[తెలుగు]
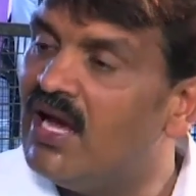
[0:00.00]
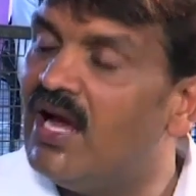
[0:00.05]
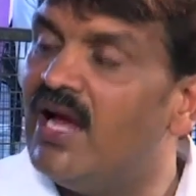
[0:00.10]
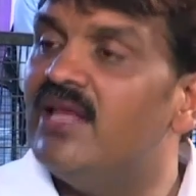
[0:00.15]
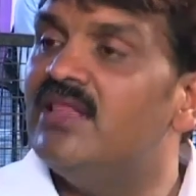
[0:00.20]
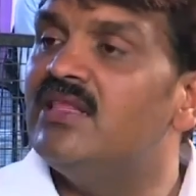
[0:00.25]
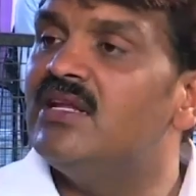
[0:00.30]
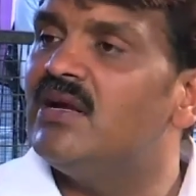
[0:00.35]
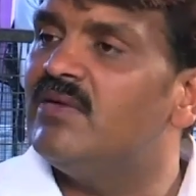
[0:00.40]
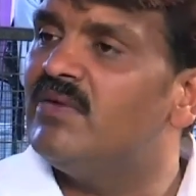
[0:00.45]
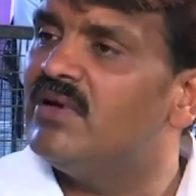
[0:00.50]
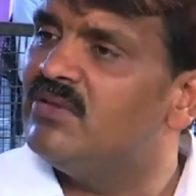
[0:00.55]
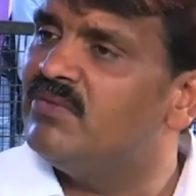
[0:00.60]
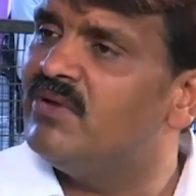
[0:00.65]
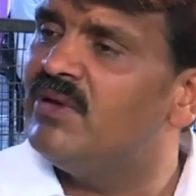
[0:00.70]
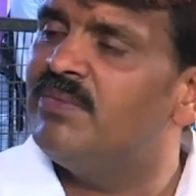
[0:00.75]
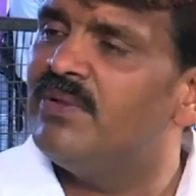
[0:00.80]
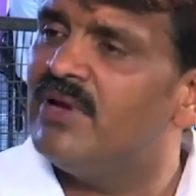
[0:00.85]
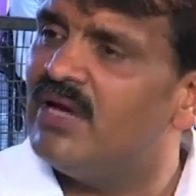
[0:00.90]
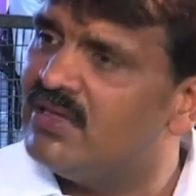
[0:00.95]
హైదరాబాద్
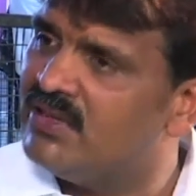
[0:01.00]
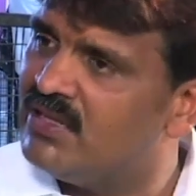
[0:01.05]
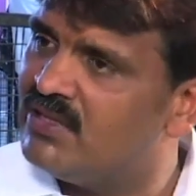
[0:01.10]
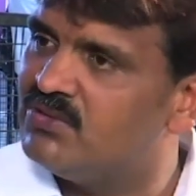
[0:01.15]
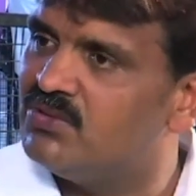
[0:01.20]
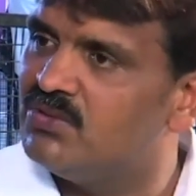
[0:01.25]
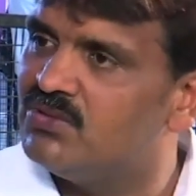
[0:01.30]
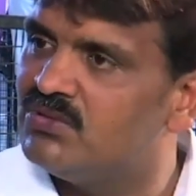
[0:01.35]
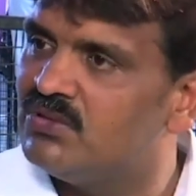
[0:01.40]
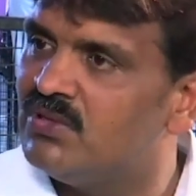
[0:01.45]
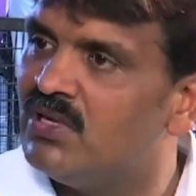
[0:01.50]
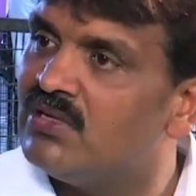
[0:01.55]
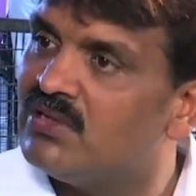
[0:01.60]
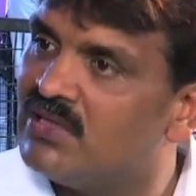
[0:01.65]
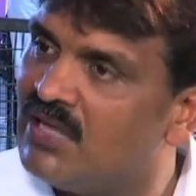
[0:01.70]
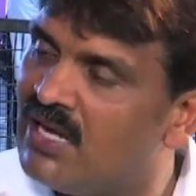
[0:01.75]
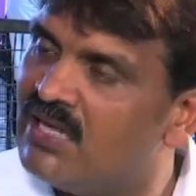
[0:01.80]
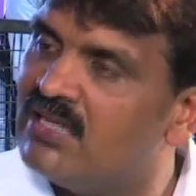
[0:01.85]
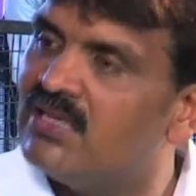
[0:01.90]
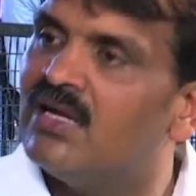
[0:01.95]
వైపే అందరు చూస్తున్నారు
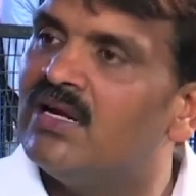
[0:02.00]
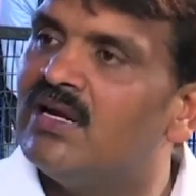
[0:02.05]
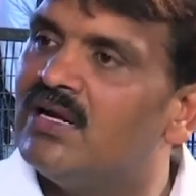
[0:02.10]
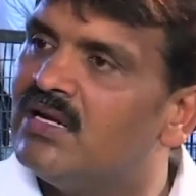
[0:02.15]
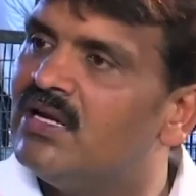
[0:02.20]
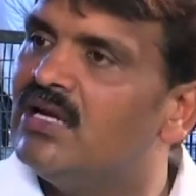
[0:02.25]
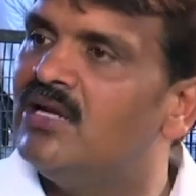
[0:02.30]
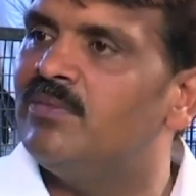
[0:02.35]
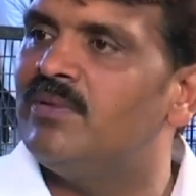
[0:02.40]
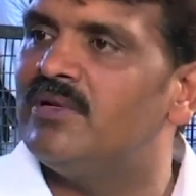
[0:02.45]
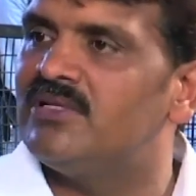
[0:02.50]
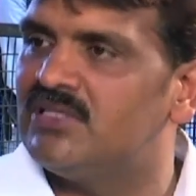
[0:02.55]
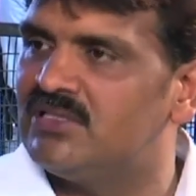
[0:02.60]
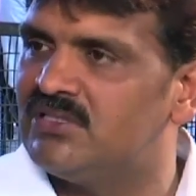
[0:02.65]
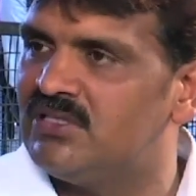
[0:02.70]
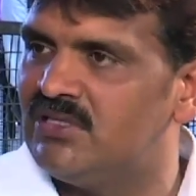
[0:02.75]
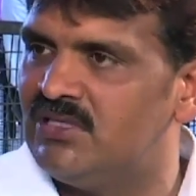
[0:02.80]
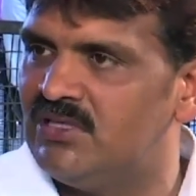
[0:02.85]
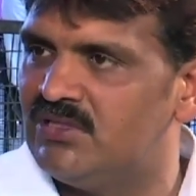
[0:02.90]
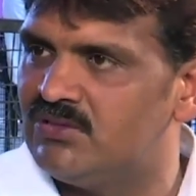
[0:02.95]
దానికి తగ్గట్టుగా
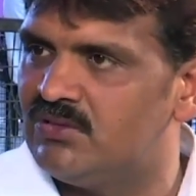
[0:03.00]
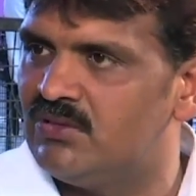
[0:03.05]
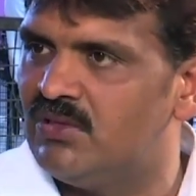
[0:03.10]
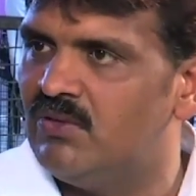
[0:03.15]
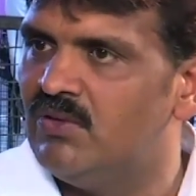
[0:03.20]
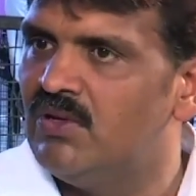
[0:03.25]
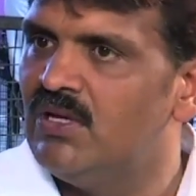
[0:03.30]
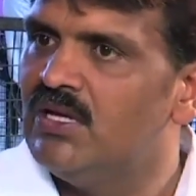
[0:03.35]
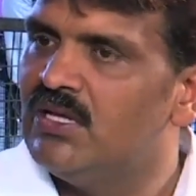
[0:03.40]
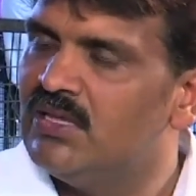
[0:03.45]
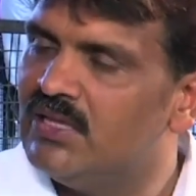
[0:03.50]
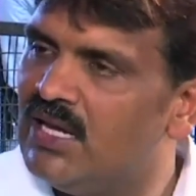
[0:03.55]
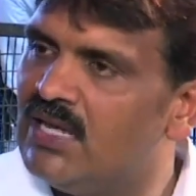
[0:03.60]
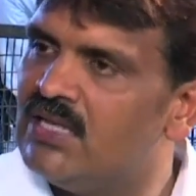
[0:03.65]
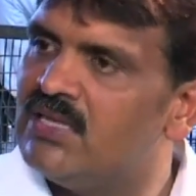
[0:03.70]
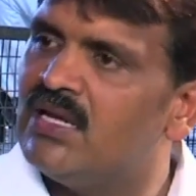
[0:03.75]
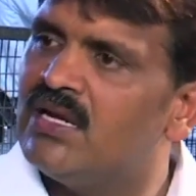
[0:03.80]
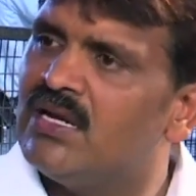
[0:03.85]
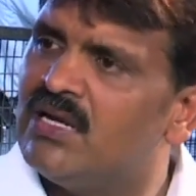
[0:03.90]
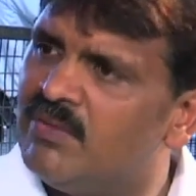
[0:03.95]
ఇన్ఫ్రాస్ట్రక్చర్ చేస్తున్నాం
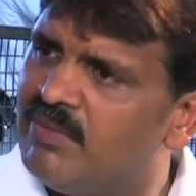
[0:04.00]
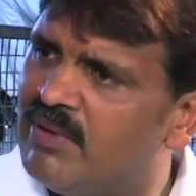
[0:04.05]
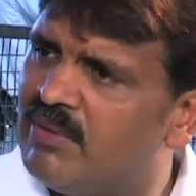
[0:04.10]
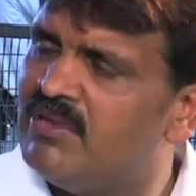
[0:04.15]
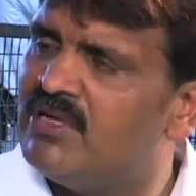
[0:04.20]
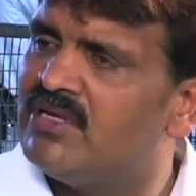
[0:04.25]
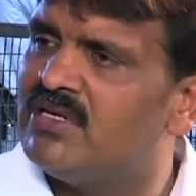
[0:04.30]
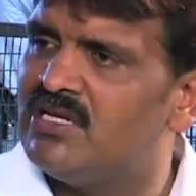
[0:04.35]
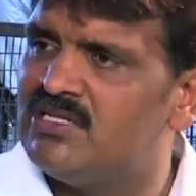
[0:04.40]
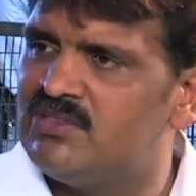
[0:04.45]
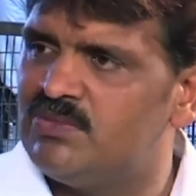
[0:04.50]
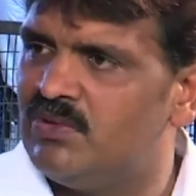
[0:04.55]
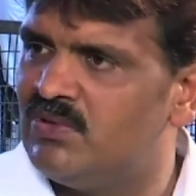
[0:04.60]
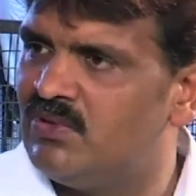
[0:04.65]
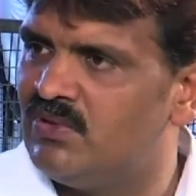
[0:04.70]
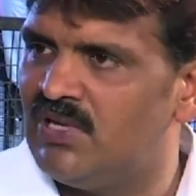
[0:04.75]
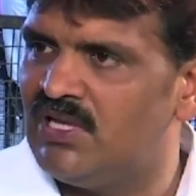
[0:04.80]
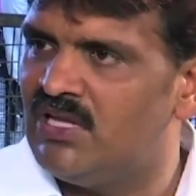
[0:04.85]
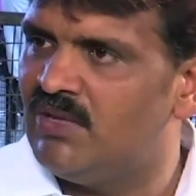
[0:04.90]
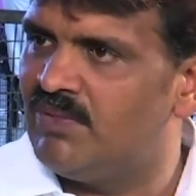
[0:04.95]
దాని దగ్గరనే పబ్లిక్
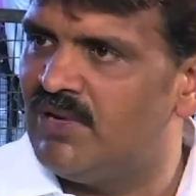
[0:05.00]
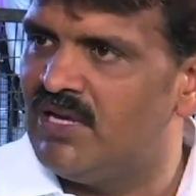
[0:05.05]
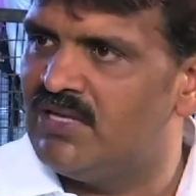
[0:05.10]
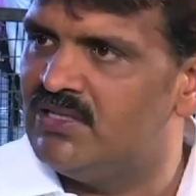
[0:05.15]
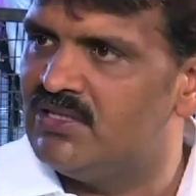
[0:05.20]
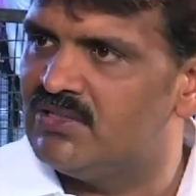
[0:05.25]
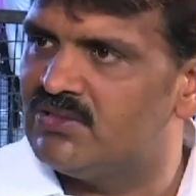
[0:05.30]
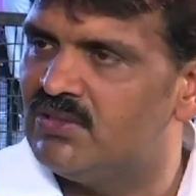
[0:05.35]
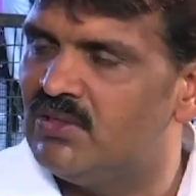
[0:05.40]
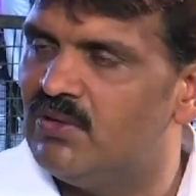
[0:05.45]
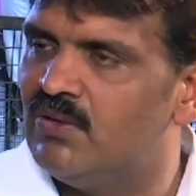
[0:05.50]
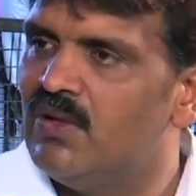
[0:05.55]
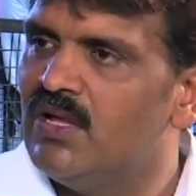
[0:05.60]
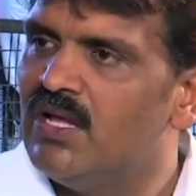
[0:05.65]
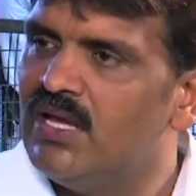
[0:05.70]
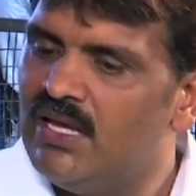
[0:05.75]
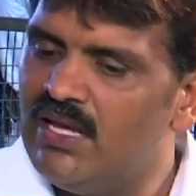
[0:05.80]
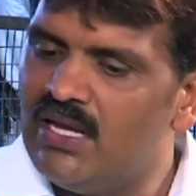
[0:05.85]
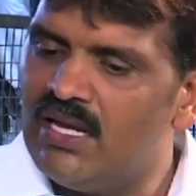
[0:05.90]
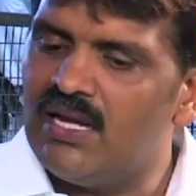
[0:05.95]
ట్రాన్స్పోర్ట్ కూడా అదే ప్లాన్ చేస్తున్నాం
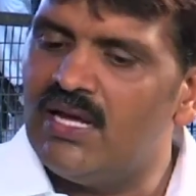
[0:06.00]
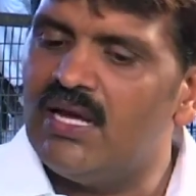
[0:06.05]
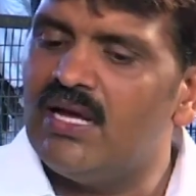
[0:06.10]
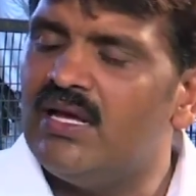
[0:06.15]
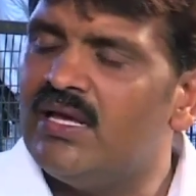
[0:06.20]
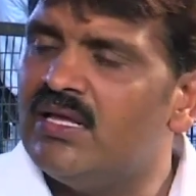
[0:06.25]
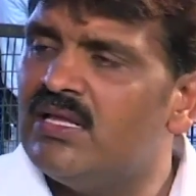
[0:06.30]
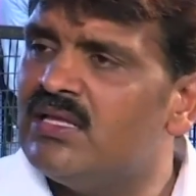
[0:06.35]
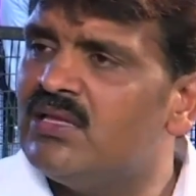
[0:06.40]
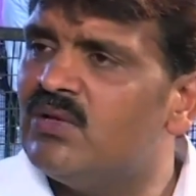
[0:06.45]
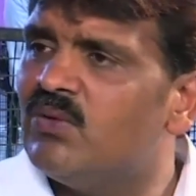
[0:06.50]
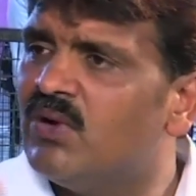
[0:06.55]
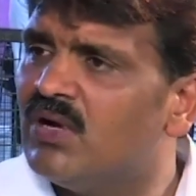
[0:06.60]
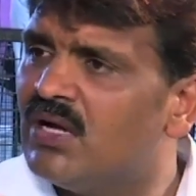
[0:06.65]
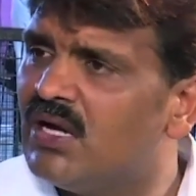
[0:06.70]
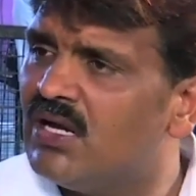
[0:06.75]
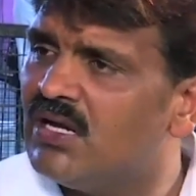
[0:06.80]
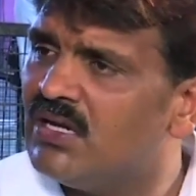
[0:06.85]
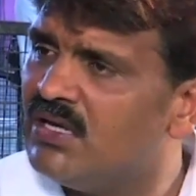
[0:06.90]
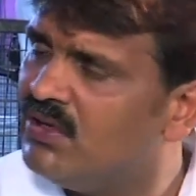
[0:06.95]
ఇలా ఏదైతే
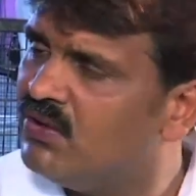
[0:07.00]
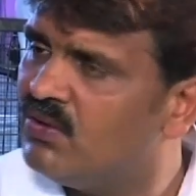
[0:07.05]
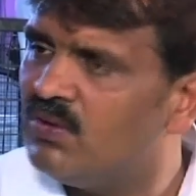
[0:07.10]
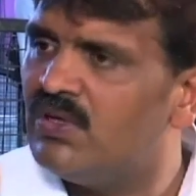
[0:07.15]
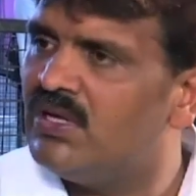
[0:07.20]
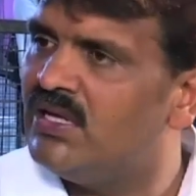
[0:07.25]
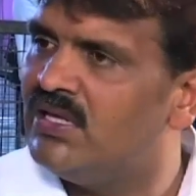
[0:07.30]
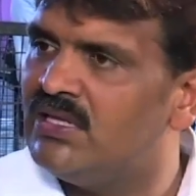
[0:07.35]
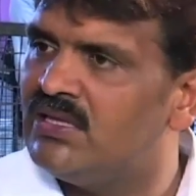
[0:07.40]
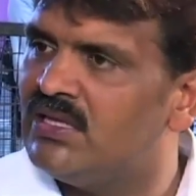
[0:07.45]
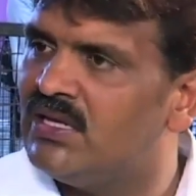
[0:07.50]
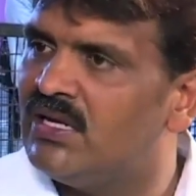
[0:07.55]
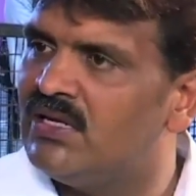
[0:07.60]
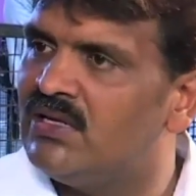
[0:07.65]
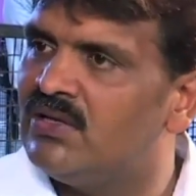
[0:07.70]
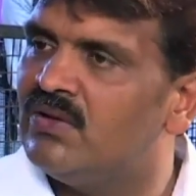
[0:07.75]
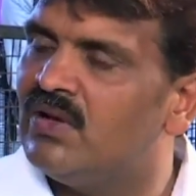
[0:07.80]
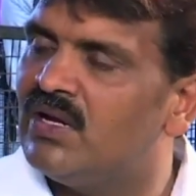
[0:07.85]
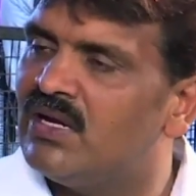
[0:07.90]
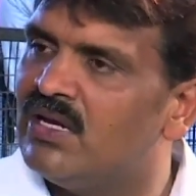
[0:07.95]
ఒక్క రింగ్ రోడ్ ఏదైతే
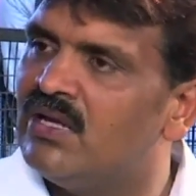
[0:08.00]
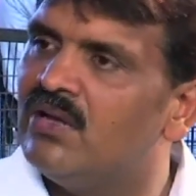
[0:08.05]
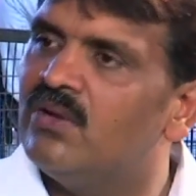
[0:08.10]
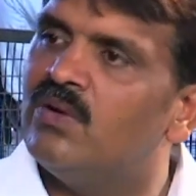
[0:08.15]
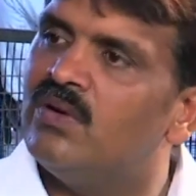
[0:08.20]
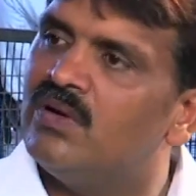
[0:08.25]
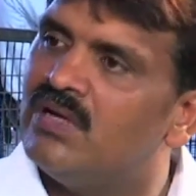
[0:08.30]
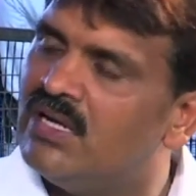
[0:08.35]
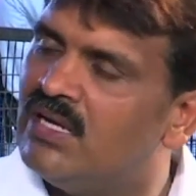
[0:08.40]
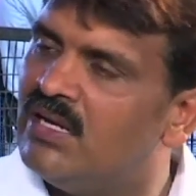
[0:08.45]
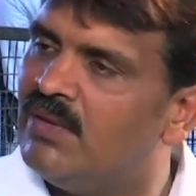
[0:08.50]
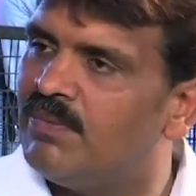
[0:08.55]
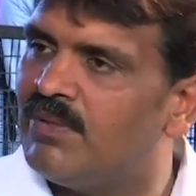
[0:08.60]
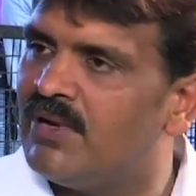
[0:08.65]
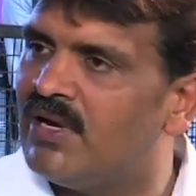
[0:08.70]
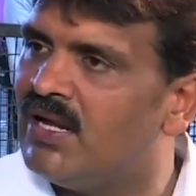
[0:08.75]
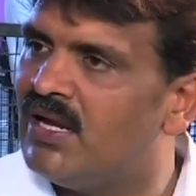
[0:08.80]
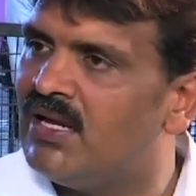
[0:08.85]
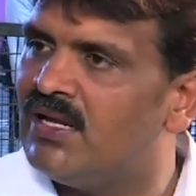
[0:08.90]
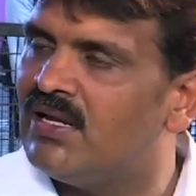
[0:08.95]
కట్టిరో ఆ రింగ్ రోడ్ అనే
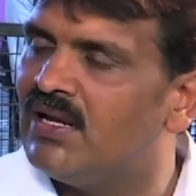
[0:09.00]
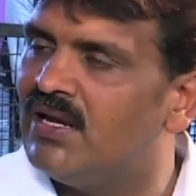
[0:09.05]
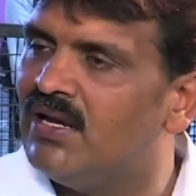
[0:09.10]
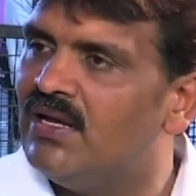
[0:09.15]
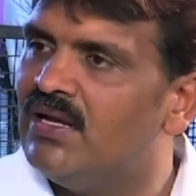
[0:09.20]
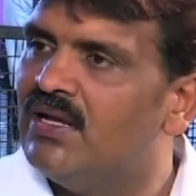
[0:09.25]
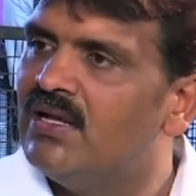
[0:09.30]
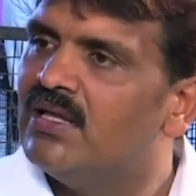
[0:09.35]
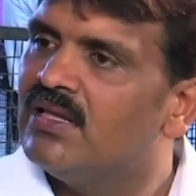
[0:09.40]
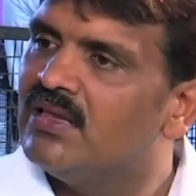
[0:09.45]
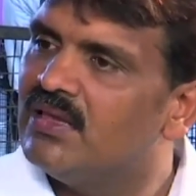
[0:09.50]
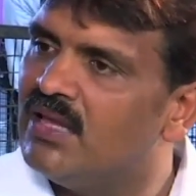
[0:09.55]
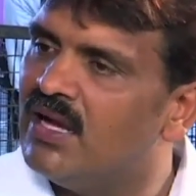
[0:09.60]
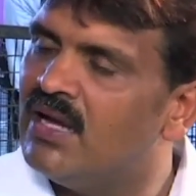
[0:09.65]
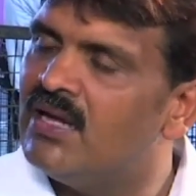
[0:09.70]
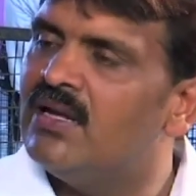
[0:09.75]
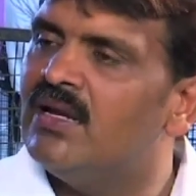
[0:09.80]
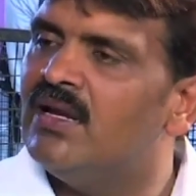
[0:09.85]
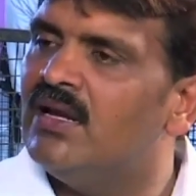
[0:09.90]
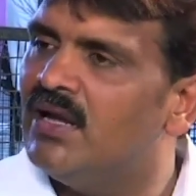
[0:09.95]
ప్రణాళిక
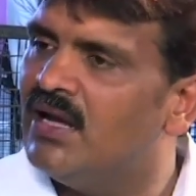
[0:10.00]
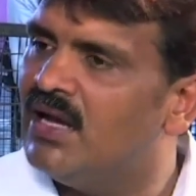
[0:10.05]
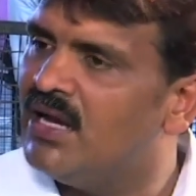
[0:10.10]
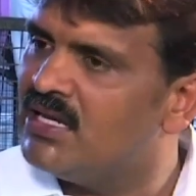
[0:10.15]
దాన్ని